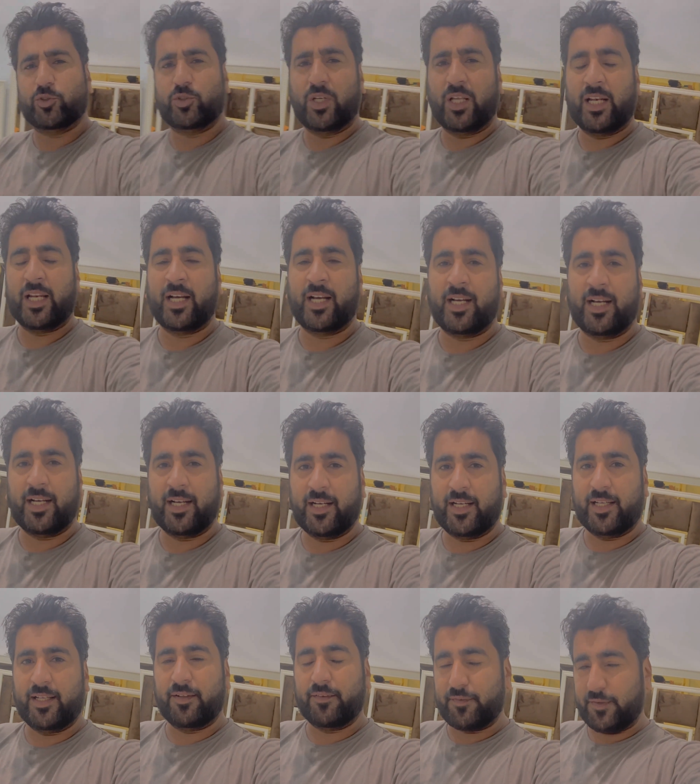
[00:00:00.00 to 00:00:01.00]
जो है ना
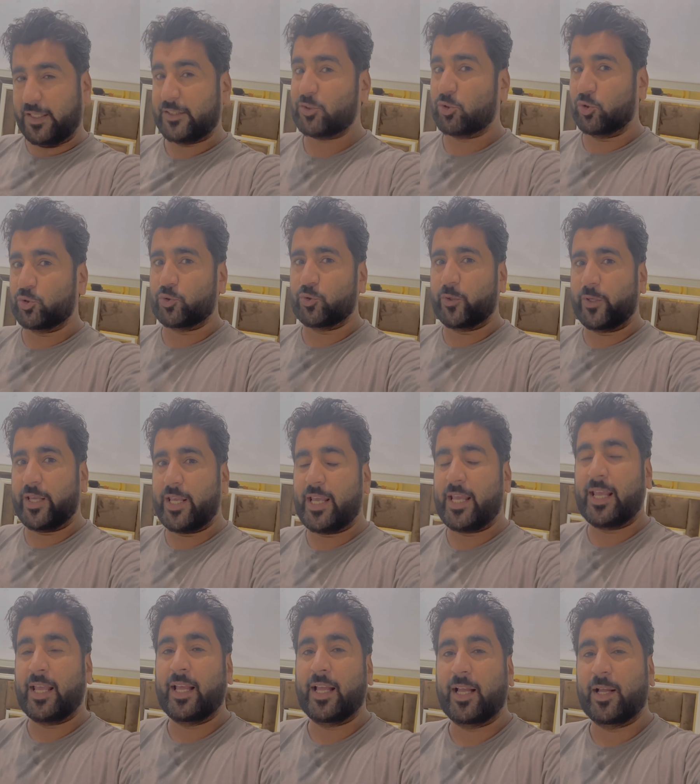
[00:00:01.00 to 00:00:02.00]
फ्रेश हो चुके
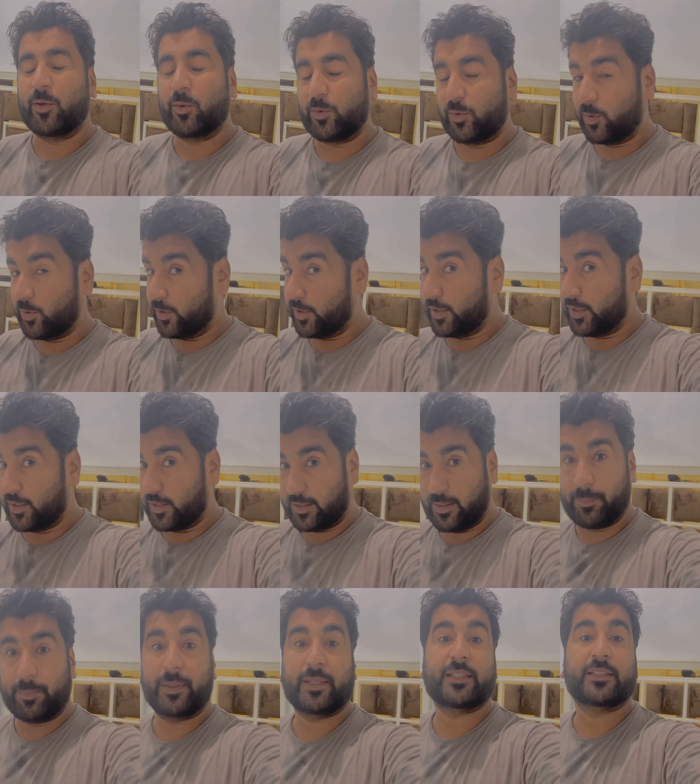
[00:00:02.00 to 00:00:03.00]
हैं और
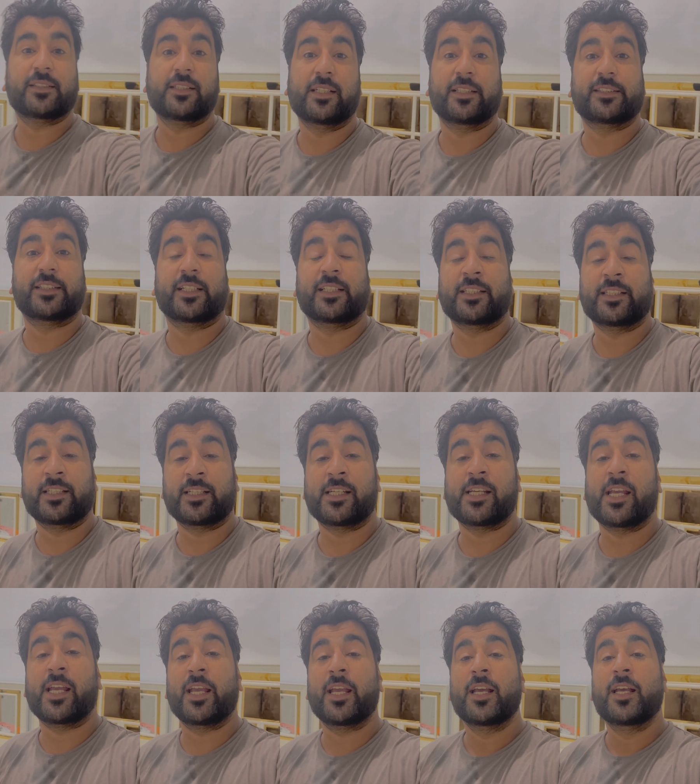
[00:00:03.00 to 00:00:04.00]
कपड़े इसलिए चाहिए
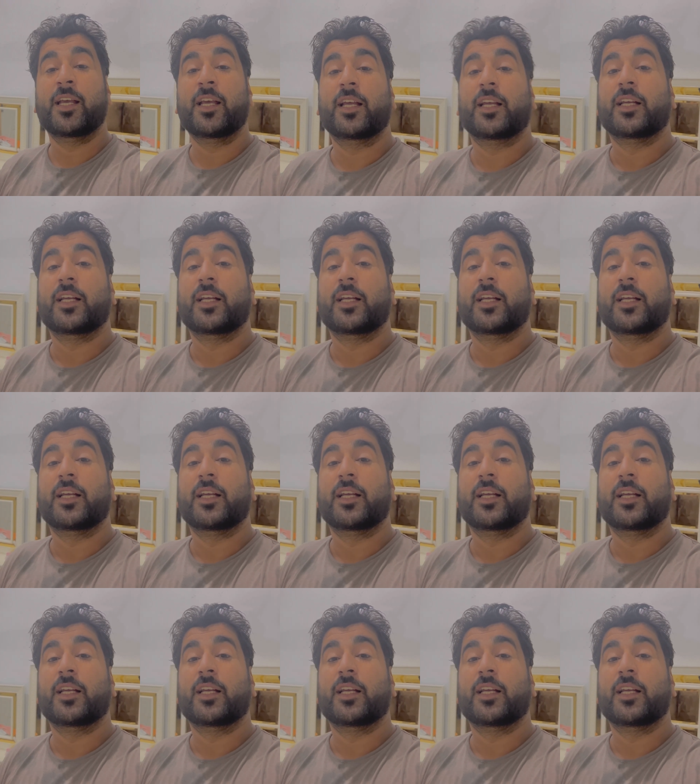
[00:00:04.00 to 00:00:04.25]
कि